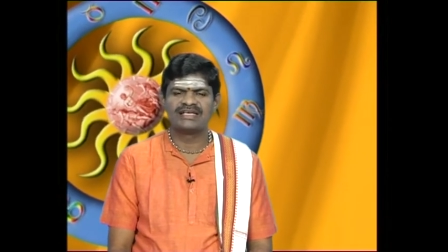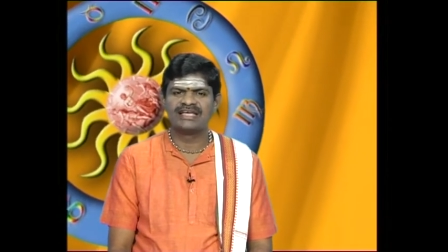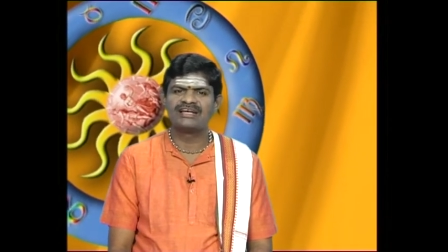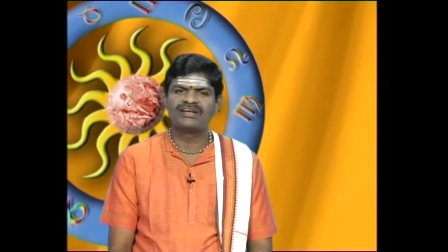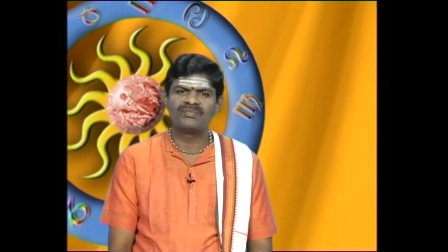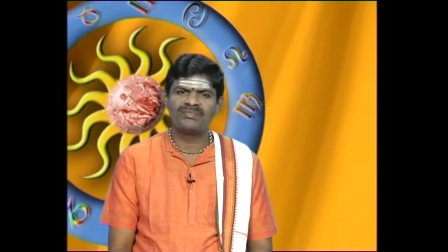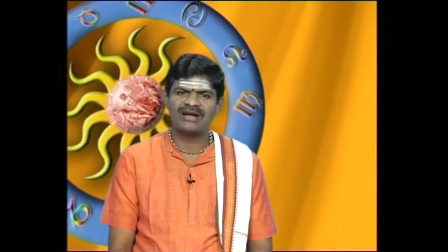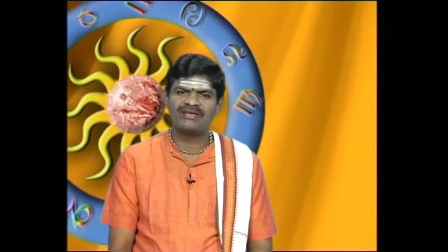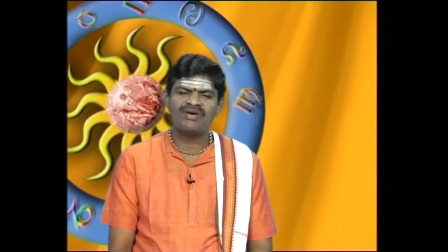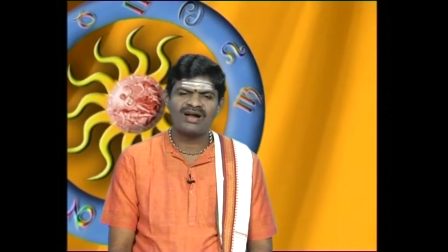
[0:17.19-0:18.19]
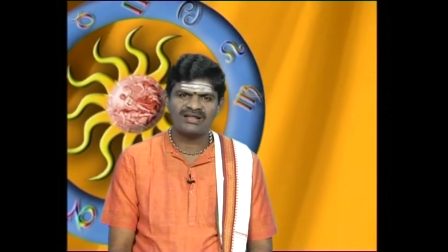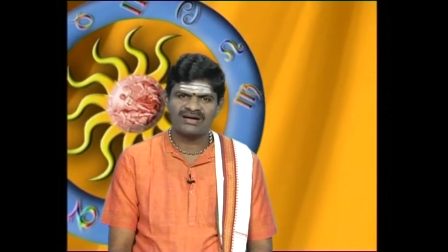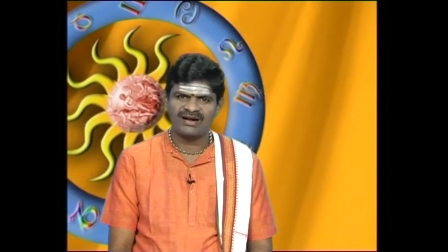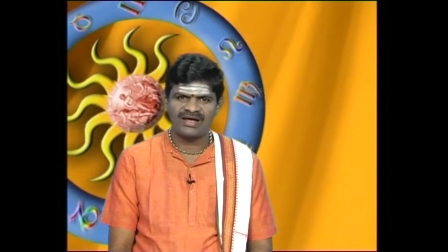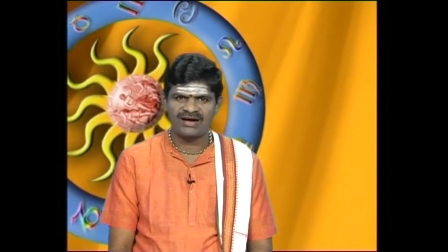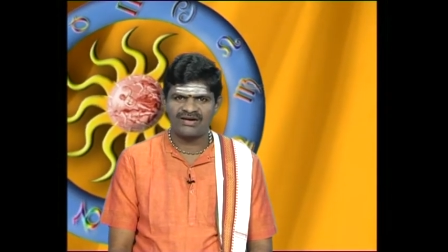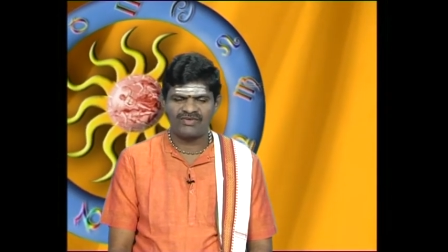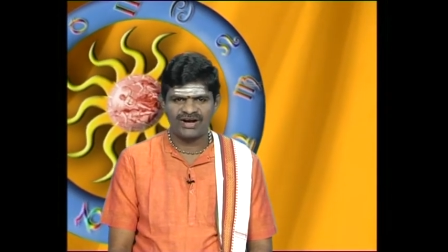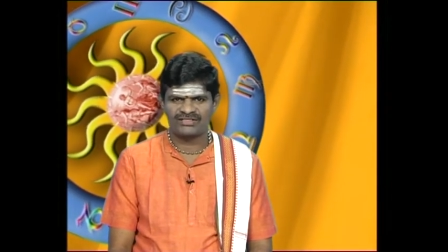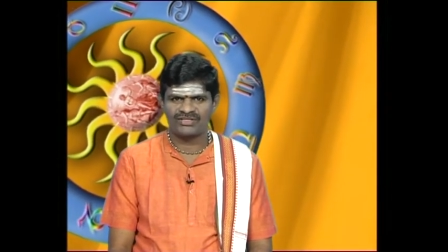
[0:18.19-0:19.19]
என்றும் பணிவாளர்களாக
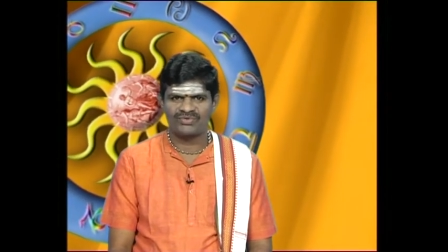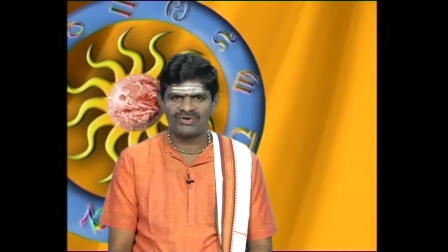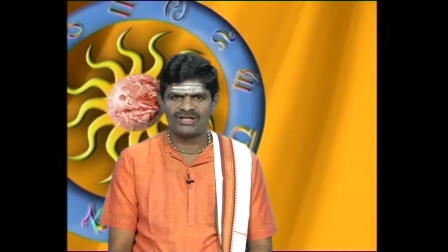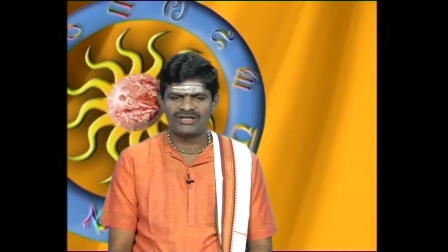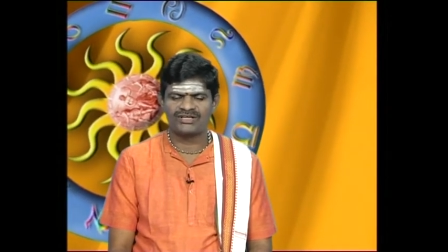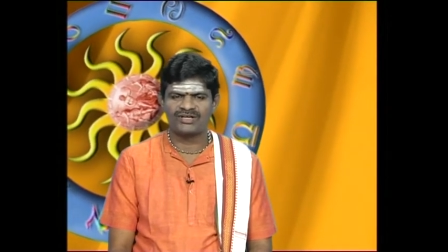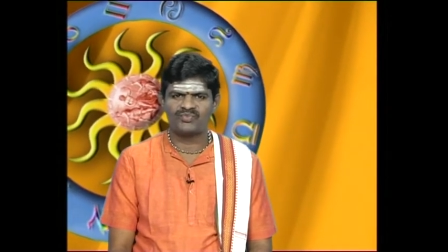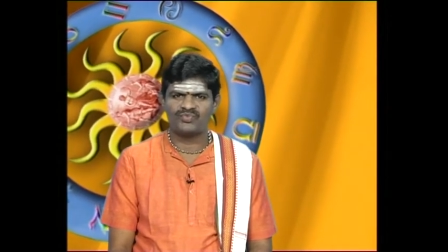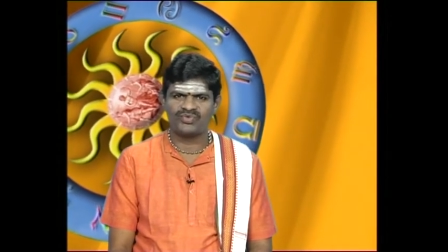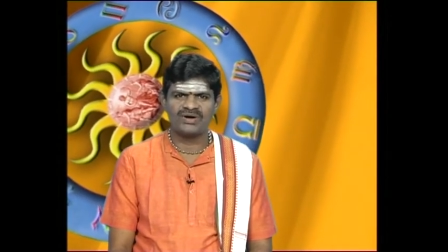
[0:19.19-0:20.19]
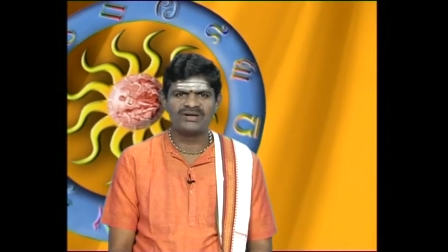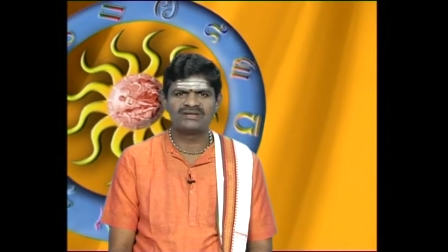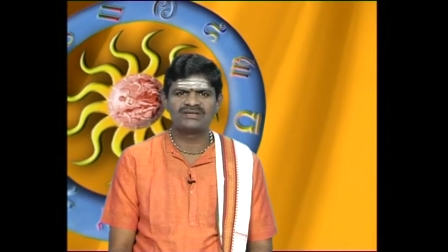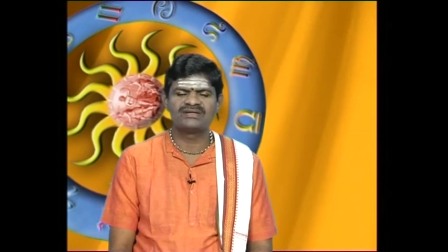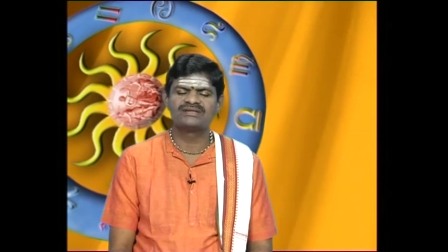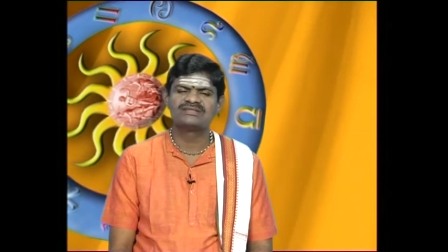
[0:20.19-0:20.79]
வாழ்ந்து கொண்டிருக்கும் உங்களுக்கு